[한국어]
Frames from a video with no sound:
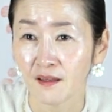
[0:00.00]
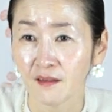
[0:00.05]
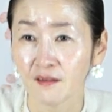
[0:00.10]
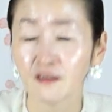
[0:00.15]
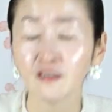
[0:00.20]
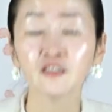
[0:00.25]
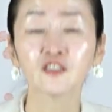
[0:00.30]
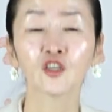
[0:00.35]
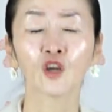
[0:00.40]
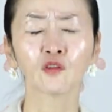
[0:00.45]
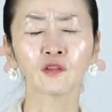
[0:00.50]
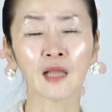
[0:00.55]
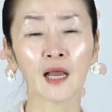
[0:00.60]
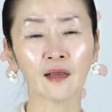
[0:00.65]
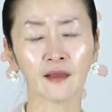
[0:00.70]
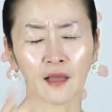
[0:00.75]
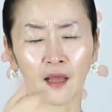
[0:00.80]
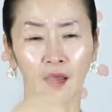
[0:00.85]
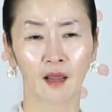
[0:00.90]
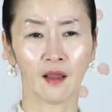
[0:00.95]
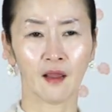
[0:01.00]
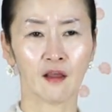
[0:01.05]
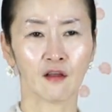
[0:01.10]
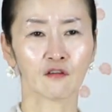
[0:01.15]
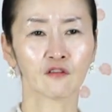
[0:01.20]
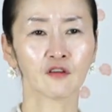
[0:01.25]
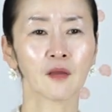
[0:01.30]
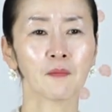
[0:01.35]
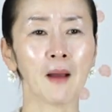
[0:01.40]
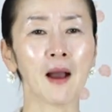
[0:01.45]
그 첫 단계.
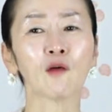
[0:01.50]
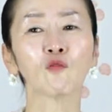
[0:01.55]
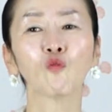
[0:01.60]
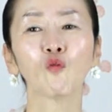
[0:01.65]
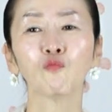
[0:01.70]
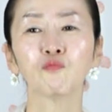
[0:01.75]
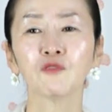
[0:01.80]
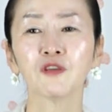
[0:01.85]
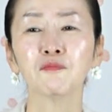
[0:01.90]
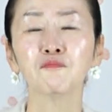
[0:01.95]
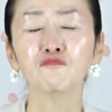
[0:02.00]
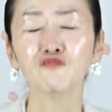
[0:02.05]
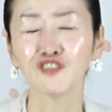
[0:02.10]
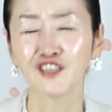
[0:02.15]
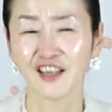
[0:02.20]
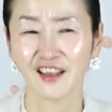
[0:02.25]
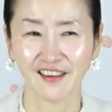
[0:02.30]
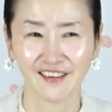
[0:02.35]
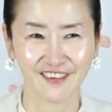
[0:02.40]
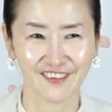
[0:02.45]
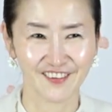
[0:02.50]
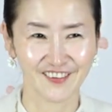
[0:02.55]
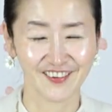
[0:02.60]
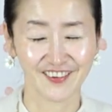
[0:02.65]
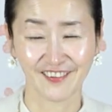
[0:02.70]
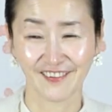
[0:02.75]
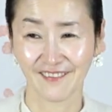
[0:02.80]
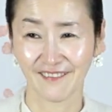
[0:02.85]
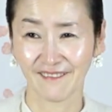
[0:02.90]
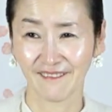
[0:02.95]
그게 마음 공부 입문이에요.
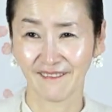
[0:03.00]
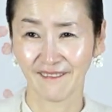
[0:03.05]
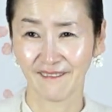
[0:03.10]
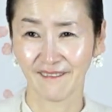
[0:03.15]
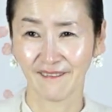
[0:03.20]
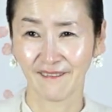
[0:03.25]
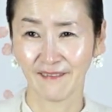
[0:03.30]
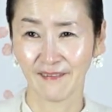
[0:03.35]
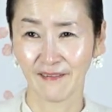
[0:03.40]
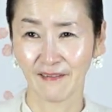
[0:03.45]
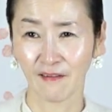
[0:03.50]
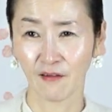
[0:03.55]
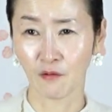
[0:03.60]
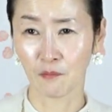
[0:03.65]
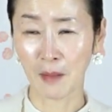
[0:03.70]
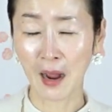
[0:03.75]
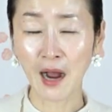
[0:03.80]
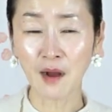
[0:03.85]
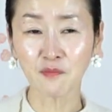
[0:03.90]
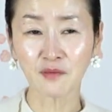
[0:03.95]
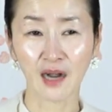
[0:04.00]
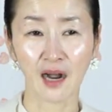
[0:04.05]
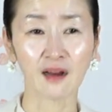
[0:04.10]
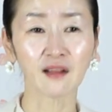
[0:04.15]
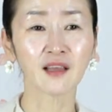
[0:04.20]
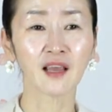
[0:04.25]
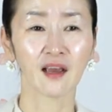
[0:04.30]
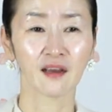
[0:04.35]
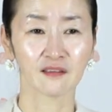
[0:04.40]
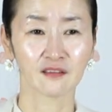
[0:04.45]
어, 마음을
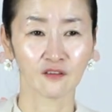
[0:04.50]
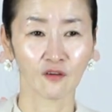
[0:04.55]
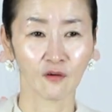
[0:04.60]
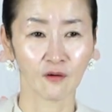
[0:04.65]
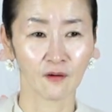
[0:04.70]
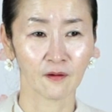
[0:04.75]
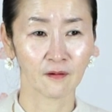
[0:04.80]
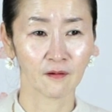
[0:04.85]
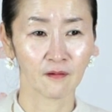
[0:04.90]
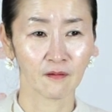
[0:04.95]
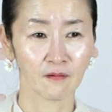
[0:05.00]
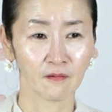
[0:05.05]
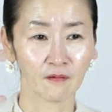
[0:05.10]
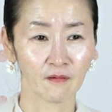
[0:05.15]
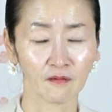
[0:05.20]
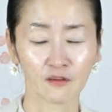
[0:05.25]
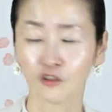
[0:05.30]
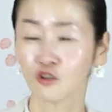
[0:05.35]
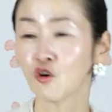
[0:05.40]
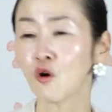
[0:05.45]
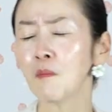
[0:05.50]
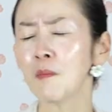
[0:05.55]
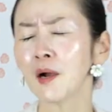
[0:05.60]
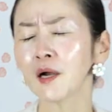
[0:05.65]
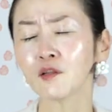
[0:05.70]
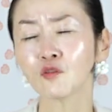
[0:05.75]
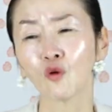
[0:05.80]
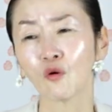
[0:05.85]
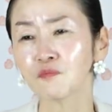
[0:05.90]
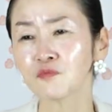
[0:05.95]
알게 하는 거.
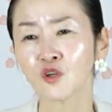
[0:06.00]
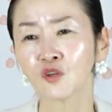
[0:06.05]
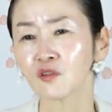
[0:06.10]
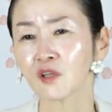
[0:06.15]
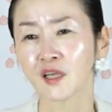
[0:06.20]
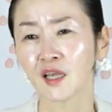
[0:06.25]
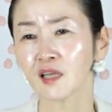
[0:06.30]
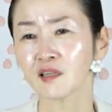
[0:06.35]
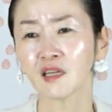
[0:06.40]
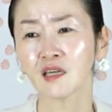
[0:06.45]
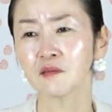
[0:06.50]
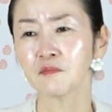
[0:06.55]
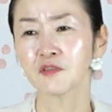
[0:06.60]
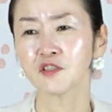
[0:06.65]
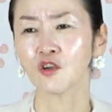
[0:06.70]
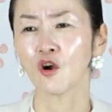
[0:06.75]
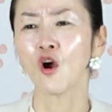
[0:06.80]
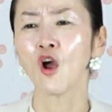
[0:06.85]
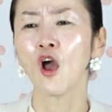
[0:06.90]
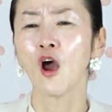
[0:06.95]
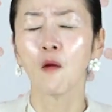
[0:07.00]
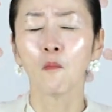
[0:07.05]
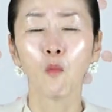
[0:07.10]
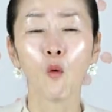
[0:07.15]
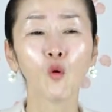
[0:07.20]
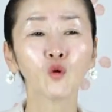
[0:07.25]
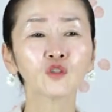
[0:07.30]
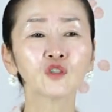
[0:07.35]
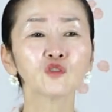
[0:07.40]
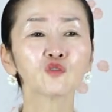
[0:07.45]
그것만 해도 엄청난 깨달음이죠.
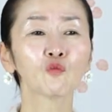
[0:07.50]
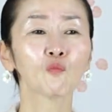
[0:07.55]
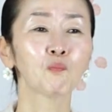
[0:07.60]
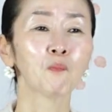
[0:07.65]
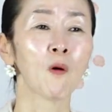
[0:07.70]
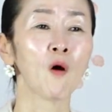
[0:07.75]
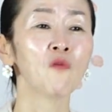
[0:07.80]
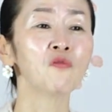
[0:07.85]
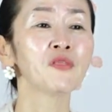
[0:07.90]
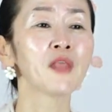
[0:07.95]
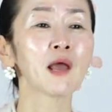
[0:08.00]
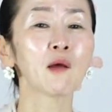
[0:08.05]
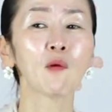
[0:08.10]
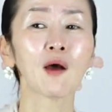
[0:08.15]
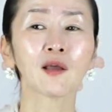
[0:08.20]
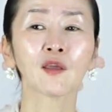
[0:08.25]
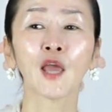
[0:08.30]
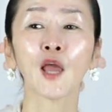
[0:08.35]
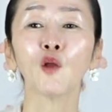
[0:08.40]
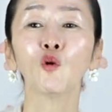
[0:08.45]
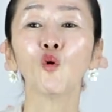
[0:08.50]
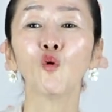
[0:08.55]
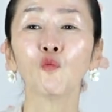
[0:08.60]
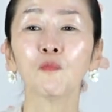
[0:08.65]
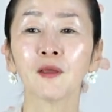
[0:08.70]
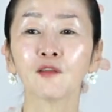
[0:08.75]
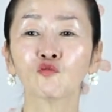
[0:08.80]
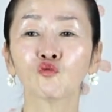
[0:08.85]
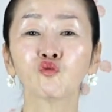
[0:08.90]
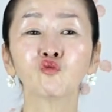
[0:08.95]
모든 번뇌와
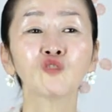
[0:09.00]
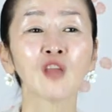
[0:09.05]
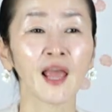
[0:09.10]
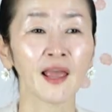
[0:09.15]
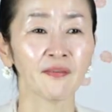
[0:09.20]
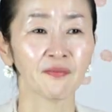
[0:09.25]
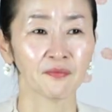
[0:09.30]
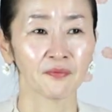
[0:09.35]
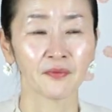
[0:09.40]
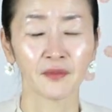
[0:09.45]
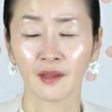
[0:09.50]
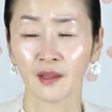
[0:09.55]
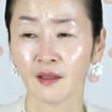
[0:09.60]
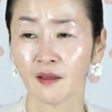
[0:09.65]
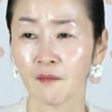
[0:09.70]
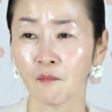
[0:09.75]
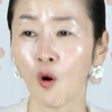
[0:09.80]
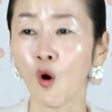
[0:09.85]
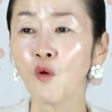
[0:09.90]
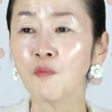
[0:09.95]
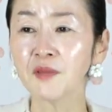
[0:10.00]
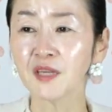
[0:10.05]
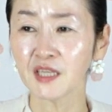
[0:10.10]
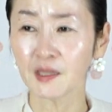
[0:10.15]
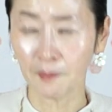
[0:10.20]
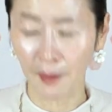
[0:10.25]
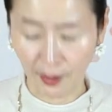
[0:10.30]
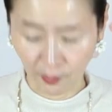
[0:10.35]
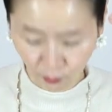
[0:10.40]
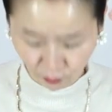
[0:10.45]
괴로움의 주된
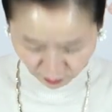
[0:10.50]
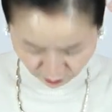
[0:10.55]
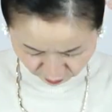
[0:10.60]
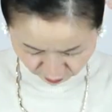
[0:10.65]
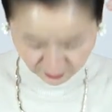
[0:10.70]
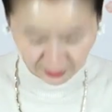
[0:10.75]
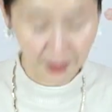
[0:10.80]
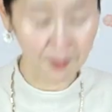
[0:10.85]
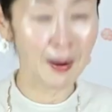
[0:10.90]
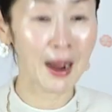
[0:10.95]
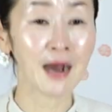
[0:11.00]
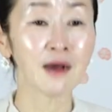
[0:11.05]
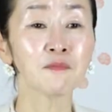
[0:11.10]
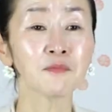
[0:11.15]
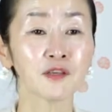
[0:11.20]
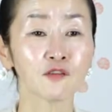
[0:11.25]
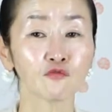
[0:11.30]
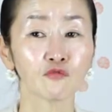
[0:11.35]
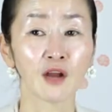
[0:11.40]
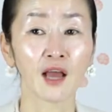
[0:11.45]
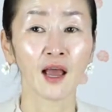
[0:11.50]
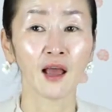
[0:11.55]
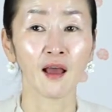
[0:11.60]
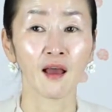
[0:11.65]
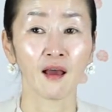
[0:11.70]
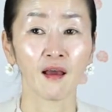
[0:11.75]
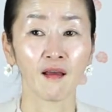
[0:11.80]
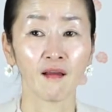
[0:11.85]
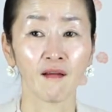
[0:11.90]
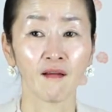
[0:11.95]
범인이 바로 내 마음이구나.